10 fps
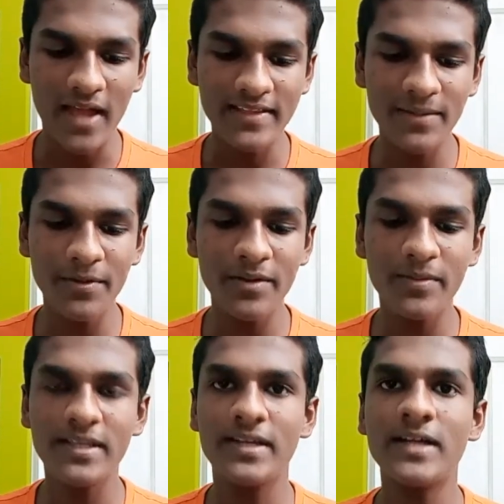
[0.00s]
அதுக்கப்புறம்
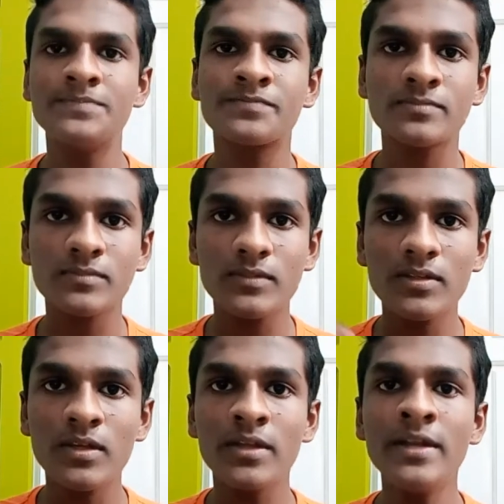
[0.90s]
பார்த்தீங்கன்னா
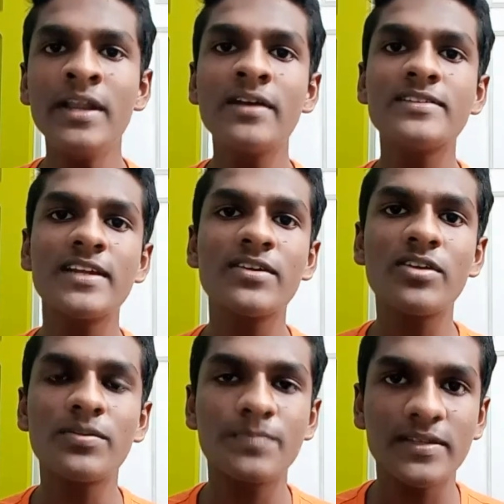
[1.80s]
இந்தியாவுக்கு
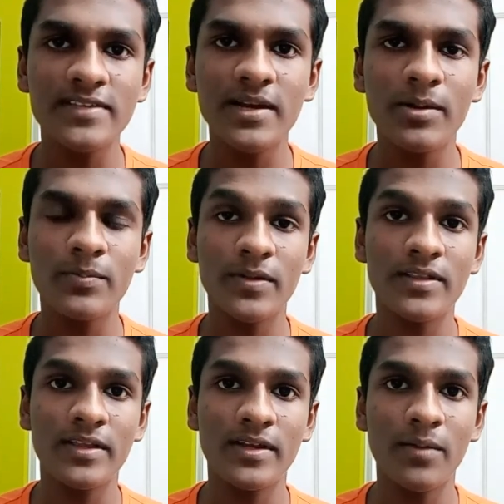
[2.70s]
சென்னைக்குள்ள பிரச்சனைகள் வந்து
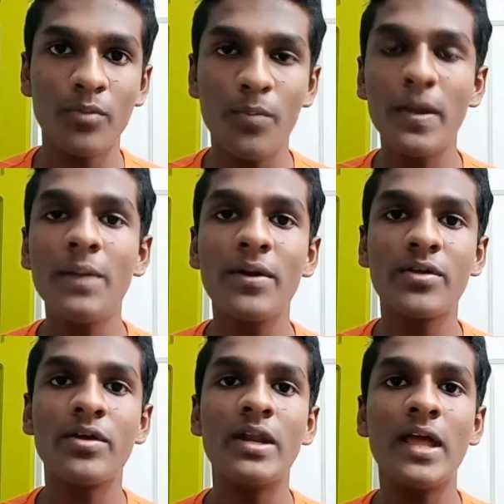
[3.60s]
பார்த்தீங்கன்னா மொபைல்
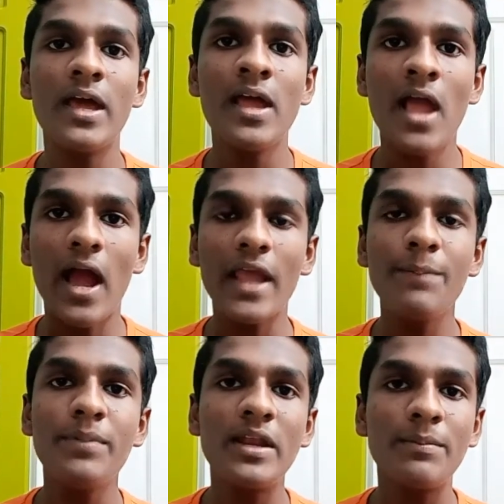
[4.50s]
மட்டும் இல்லை
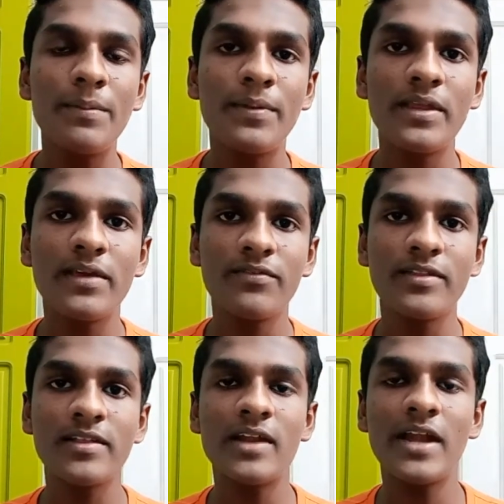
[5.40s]
ஐபிஎல்லுமே பெரிய
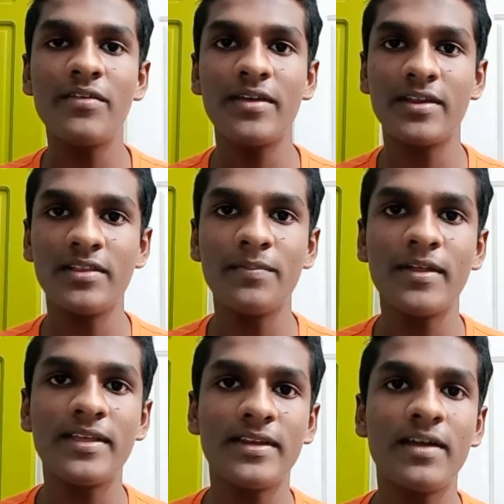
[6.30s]
விதத்தில் அடி வாங்கியிருந்து
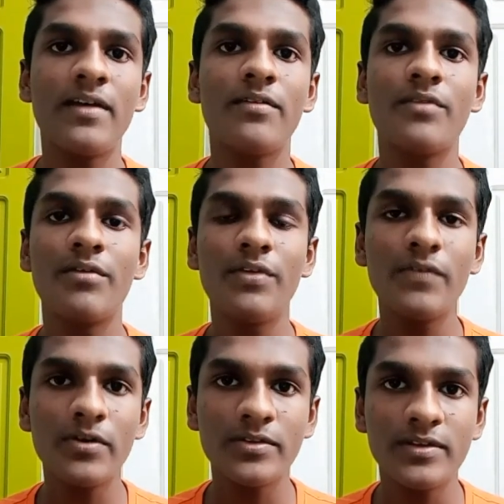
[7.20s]
பார்த்தீங்கன்னா
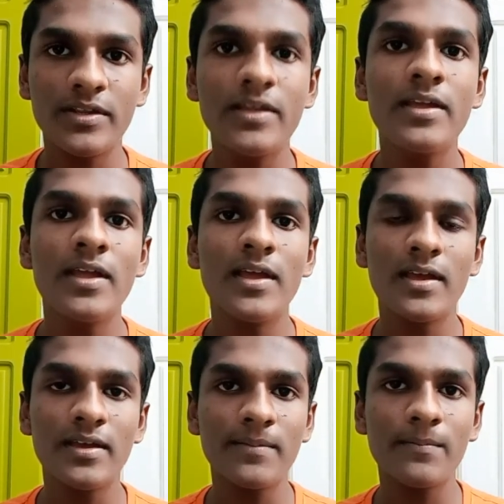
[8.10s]
விவோ வந்துட்டு
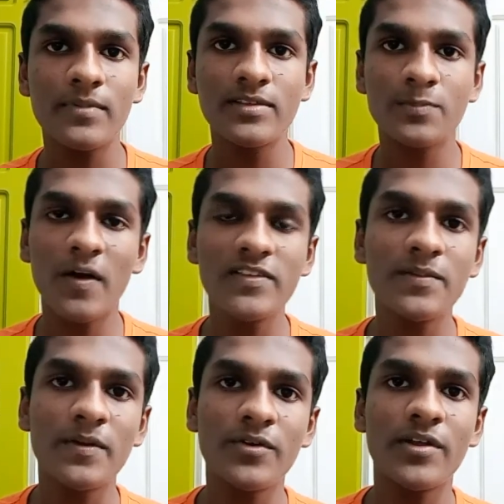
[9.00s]
ஸ்பான்சர்
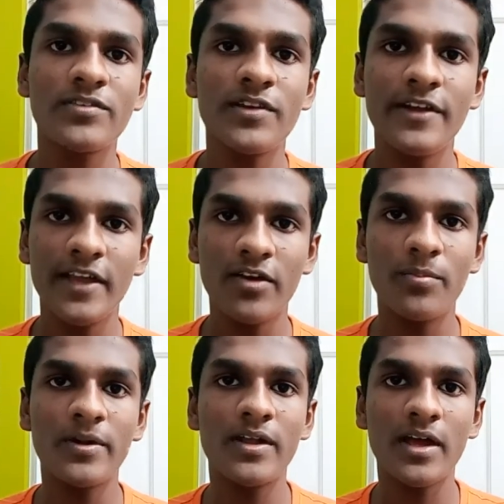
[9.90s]
பண்ணக்கூடாதுன்னு சொல்லி இந்தியா
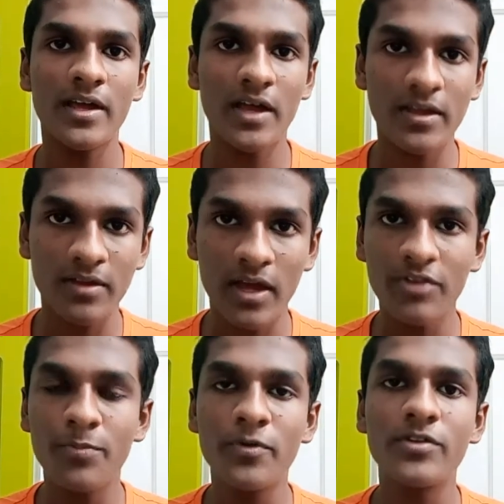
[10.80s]
கவர்மெண்ட் அறிவிப்பு